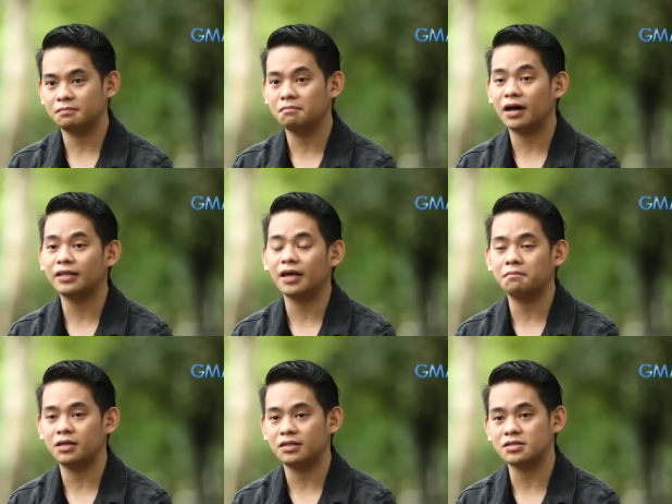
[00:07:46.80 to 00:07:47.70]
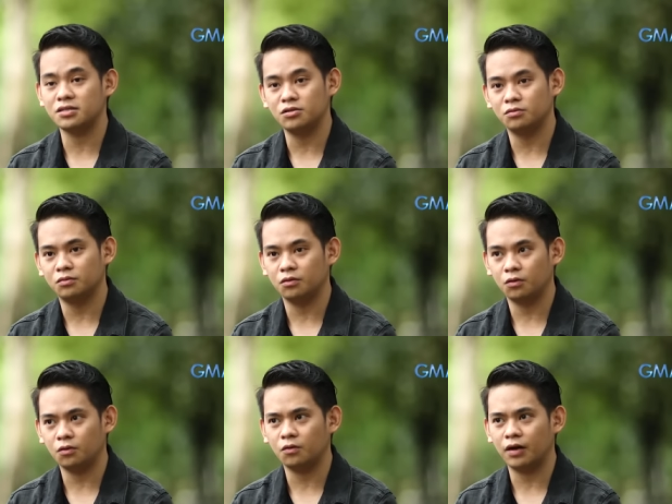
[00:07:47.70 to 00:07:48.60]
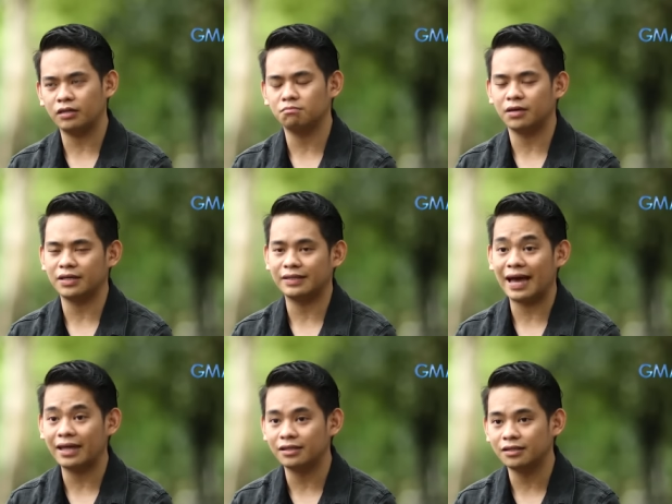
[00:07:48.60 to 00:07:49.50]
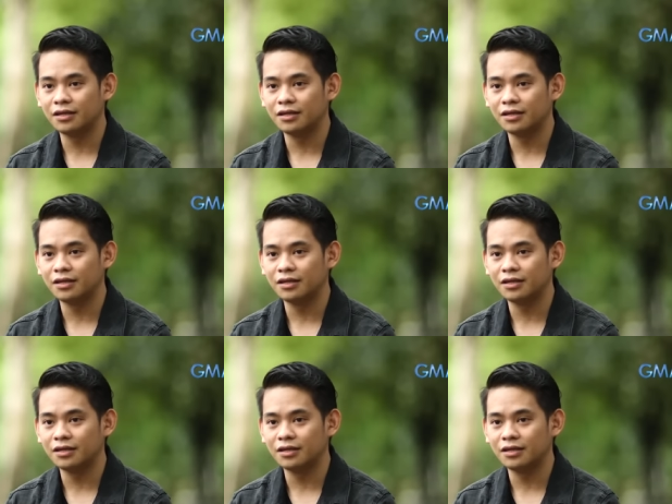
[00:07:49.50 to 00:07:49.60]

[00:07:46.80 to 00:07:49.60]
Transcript: mga diabetes din yung lolo ko and my dad.